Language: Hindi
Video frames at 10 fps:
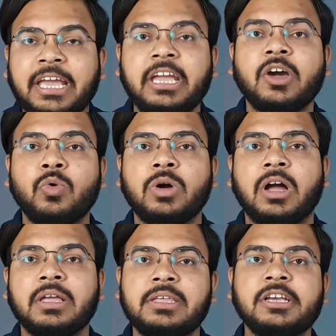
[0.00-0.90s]
नहीं करूंगा
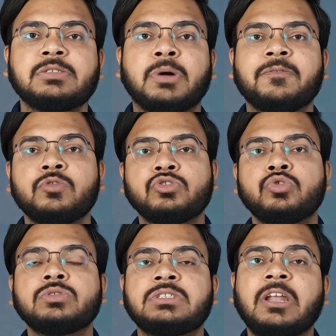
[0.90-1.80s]
ये स्मार्टफोन
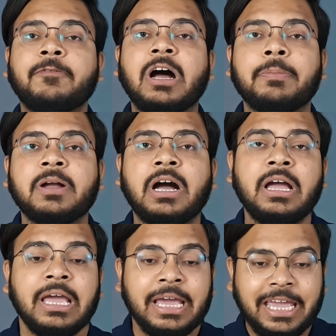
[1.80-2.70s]
दोस्तों सिर्फ आपका
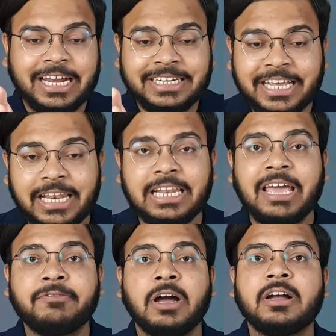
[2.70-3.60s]
एक डेली
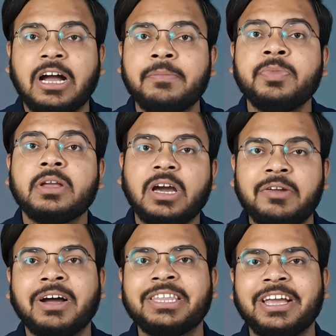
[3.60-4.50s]
लाइफ का काम
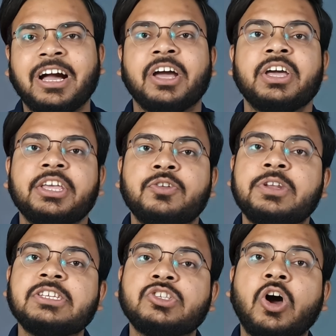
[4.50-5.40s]
करवा देगा
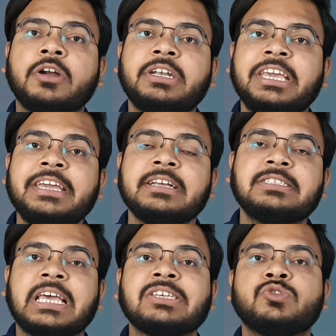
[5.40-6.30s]
यूनिसॉक टी
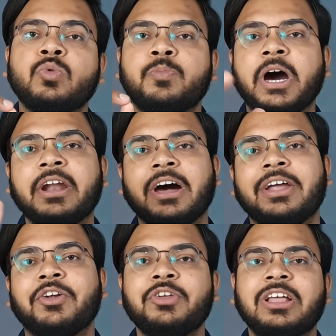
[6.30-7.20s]

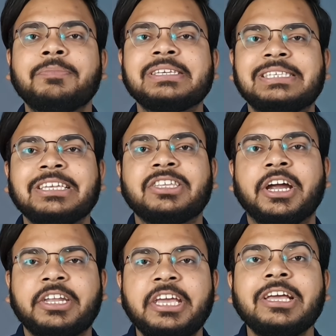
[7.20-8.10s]
बारह रियलमी सी
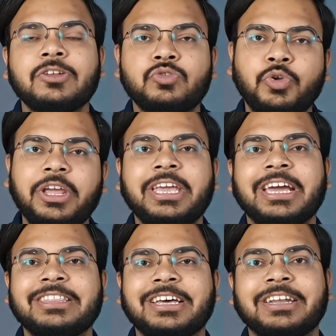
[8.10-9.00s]
थर्टी थ्री के
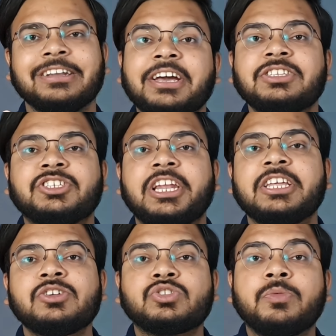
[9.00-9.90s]
अंदर चलिए
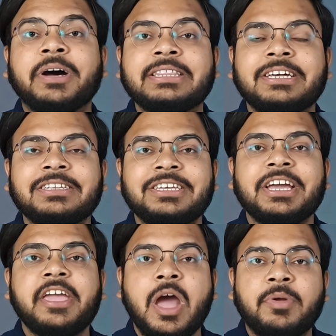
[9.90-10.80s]
दोस्तों बात करते
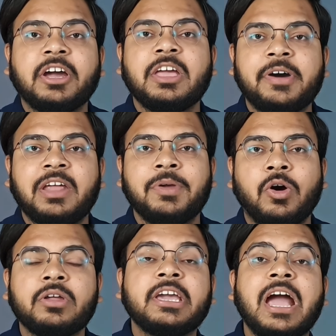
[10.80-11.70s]
हैं कैमरा के बारे में
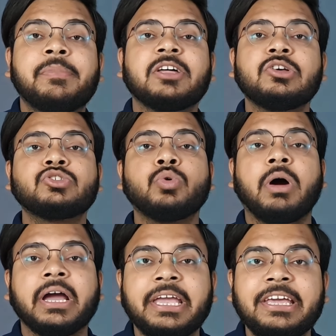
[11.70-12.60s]
और कैमरा दोस्तों
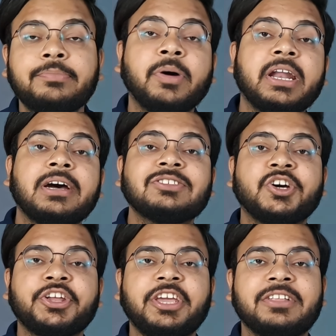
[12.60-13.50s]
अगेन
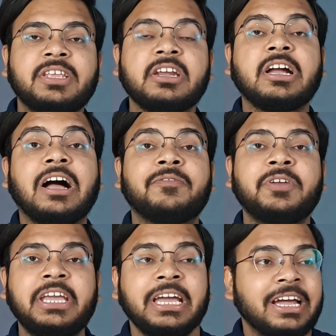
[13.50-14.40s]
12000 के अंदर
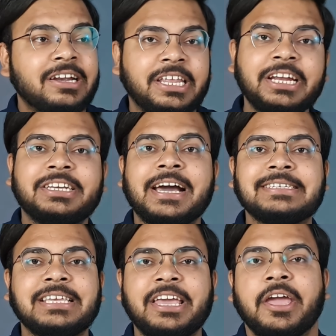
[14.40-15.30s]
काफी ठीक ठाक
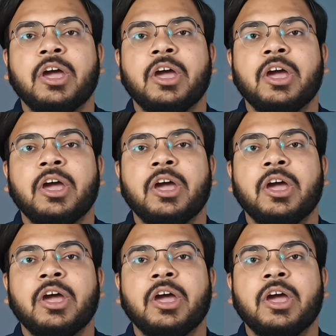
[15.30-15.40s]
से हैं